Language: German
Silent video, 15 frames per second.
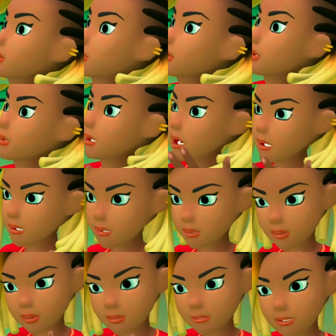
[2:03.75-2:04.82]
Pennt
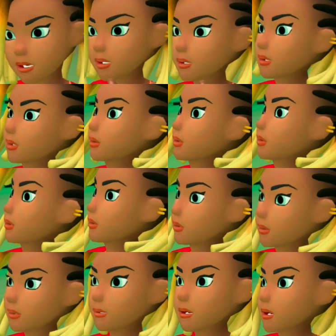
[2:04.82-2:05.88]
nicht, wenn das
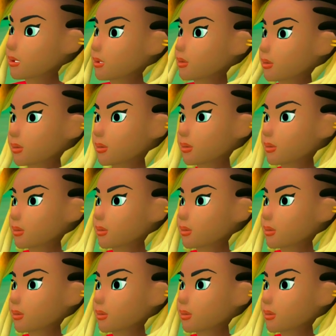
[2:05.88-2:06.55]
alles abgeht.